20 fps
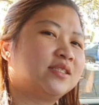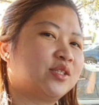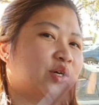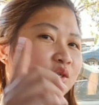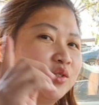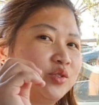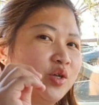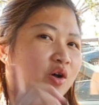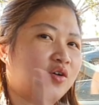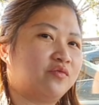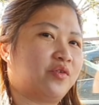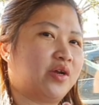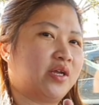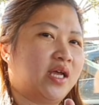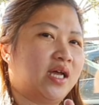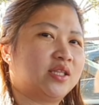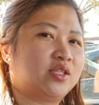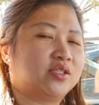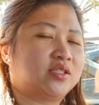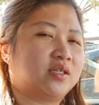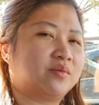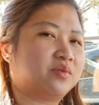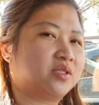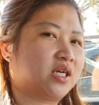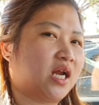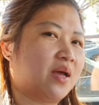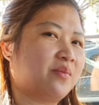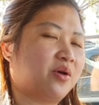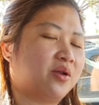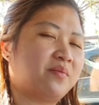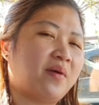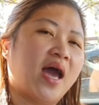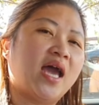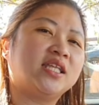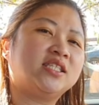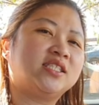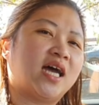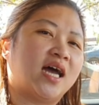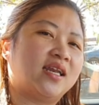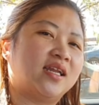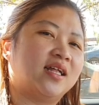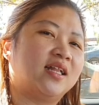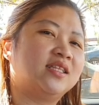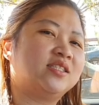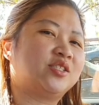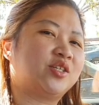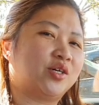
So, don't forget to subscribe on my channel,